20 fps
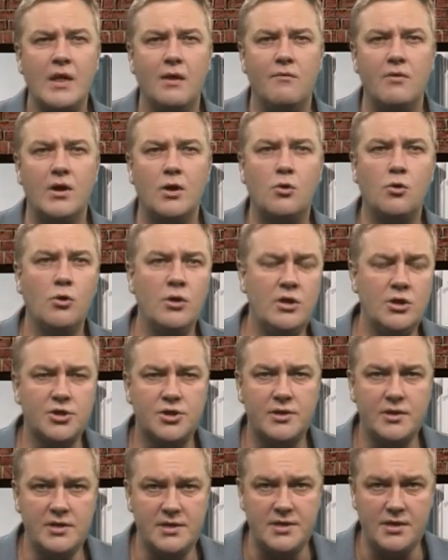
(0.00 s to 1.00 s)
Выходишь
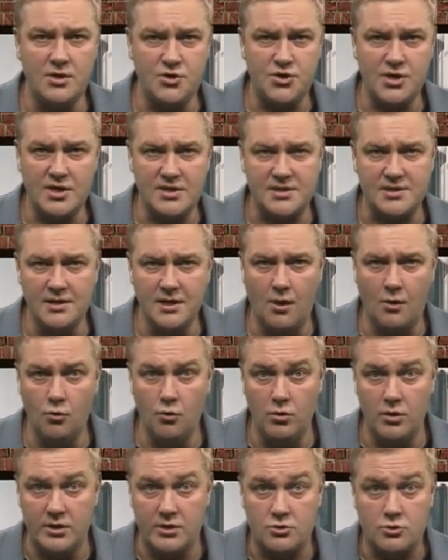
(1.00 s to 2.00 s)
ты сейчас на
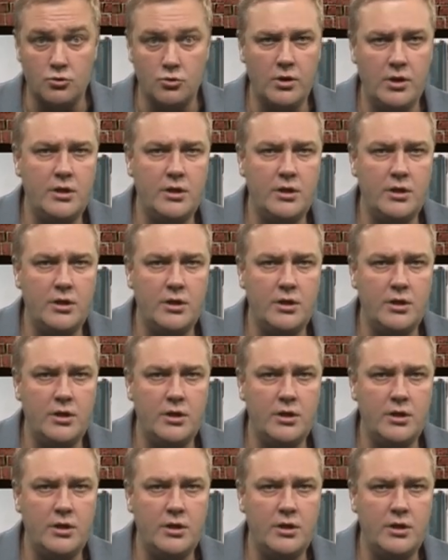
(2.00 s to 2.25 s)
улицу,